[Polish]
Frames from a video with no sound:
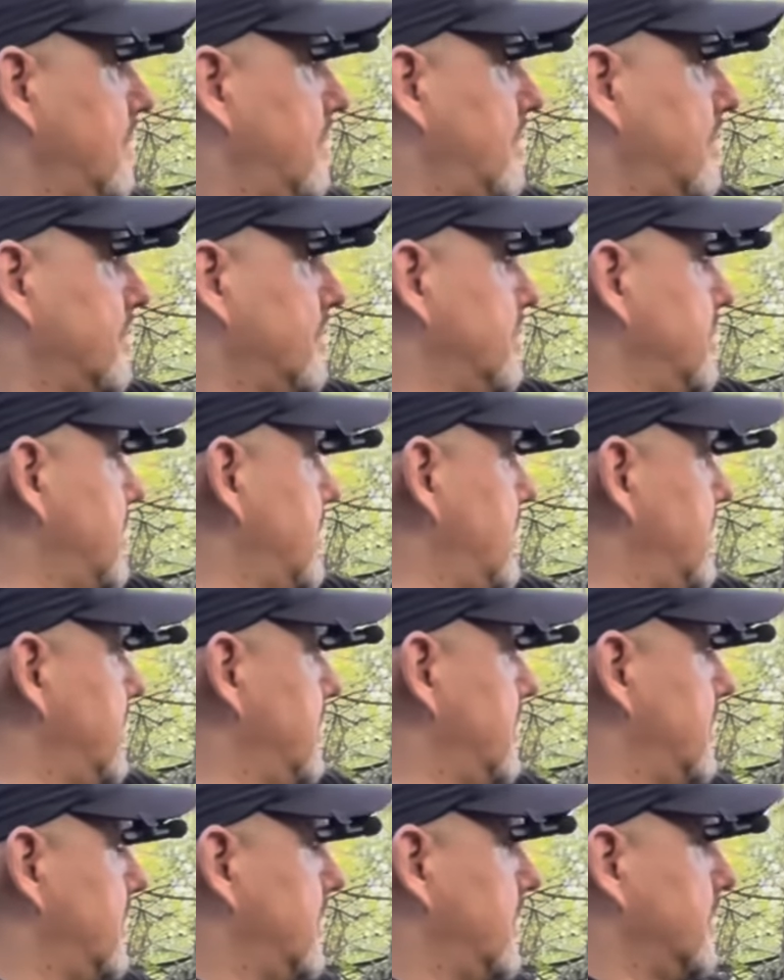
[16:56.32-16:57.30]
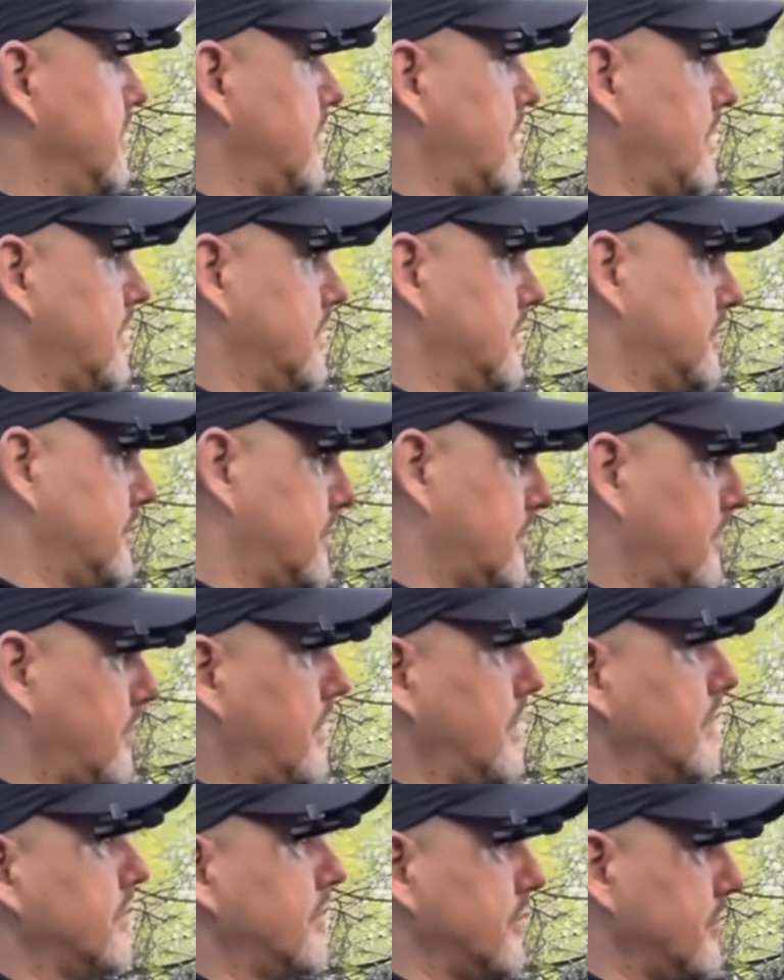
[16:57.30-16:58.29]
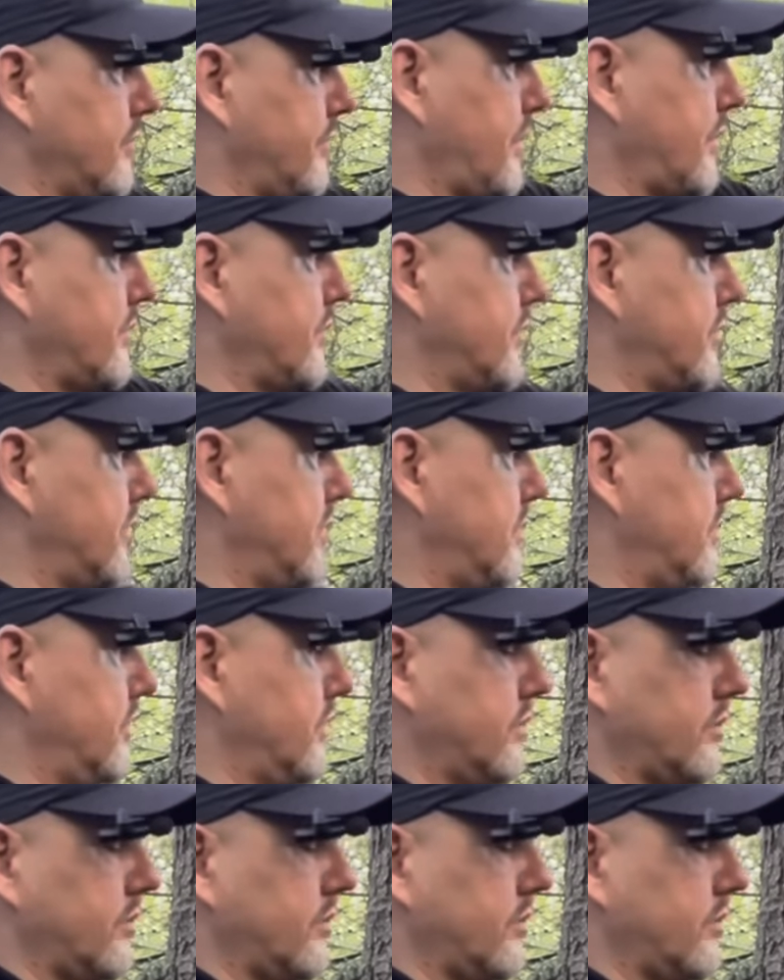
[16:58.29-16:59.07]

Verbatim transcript: i w lewą część jeziora, znaczy się w lewą i w prawą część